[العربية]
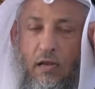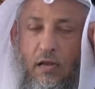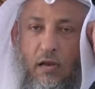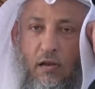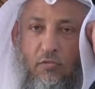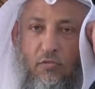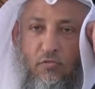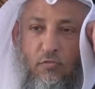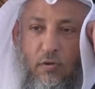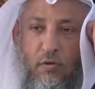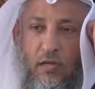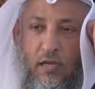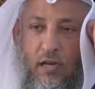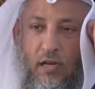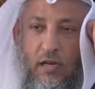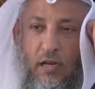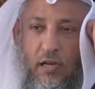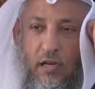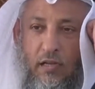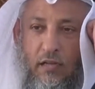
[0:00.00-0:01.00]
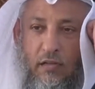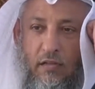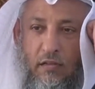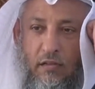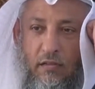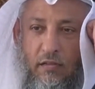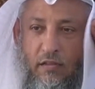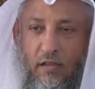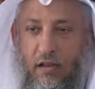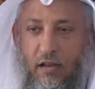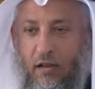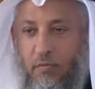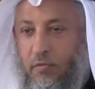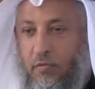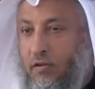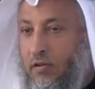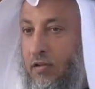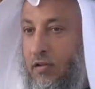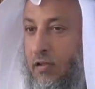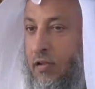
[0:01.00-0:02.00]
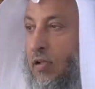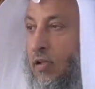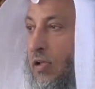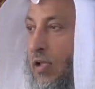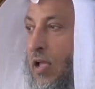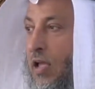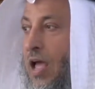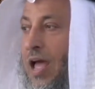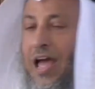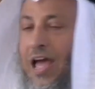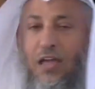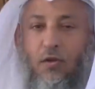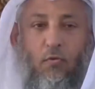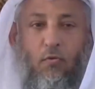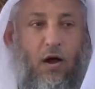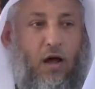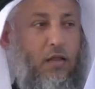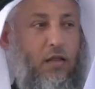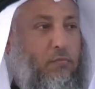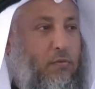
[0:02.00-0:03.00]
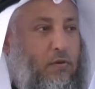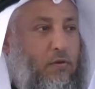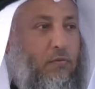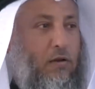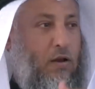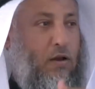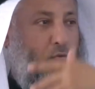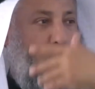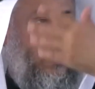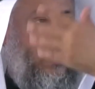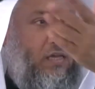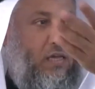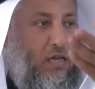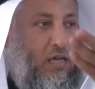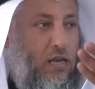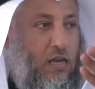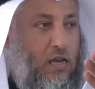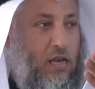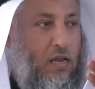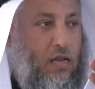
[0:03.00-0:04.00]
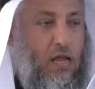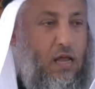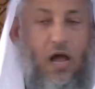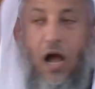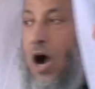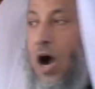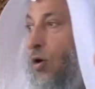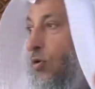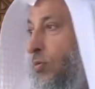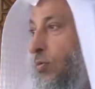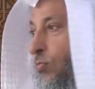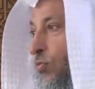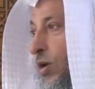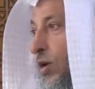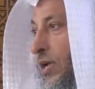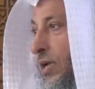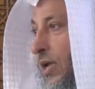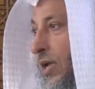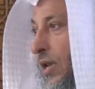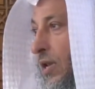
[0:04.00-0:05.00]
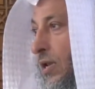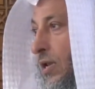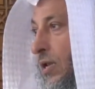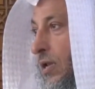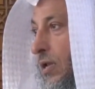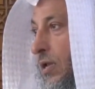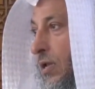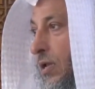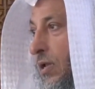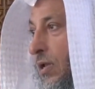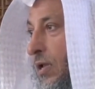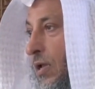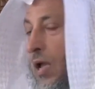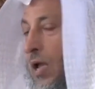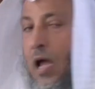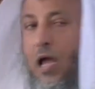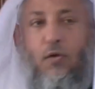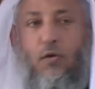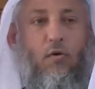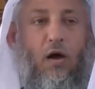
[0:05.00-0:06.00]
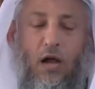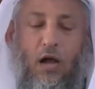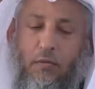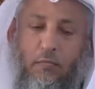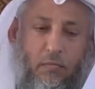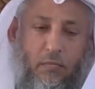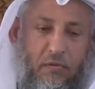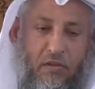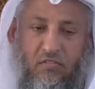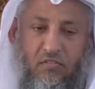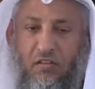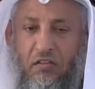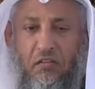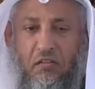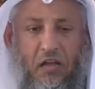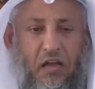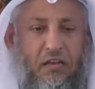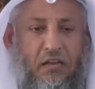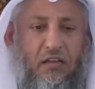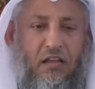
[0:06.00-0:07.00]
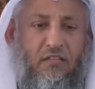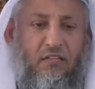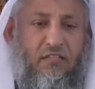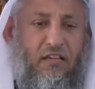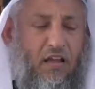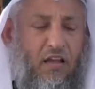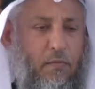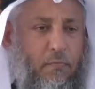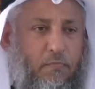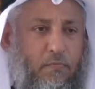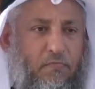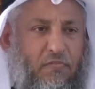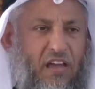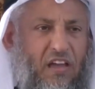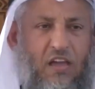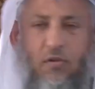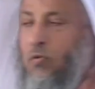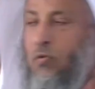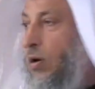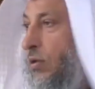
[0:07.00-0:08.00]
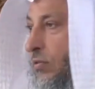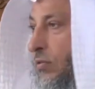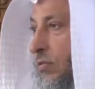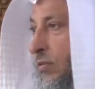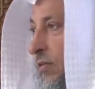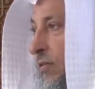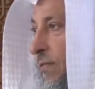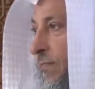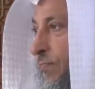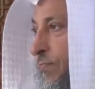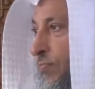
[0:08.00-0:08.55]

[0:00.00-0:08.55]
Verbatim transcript: أنا لست وكيلا عنك انتهى الأمر أي واحد منهم الوكيل أو الموكل أي واحد منهم يستطيع أن ينسحب في أي وقت